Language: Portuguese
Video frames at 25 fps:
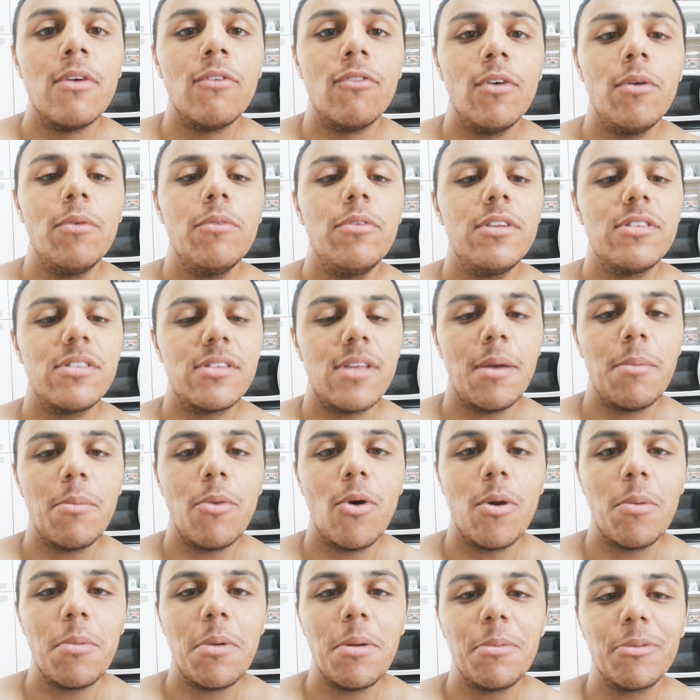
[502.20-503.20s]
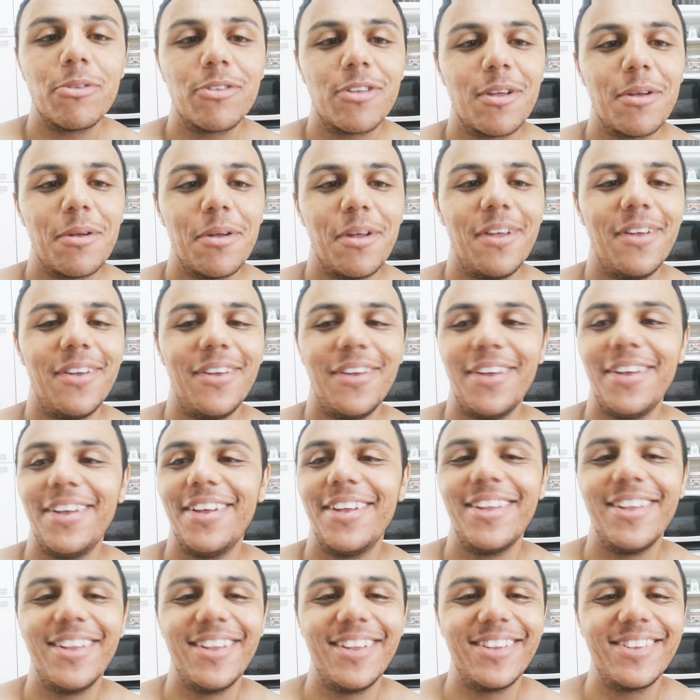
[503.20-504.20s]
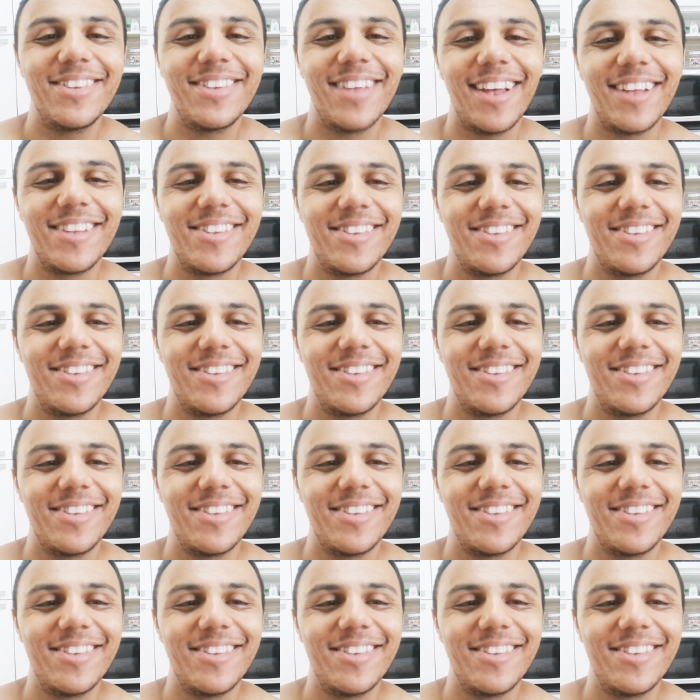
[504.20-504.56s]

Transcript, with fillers: Vamos ver se é bom mesmo essa, essa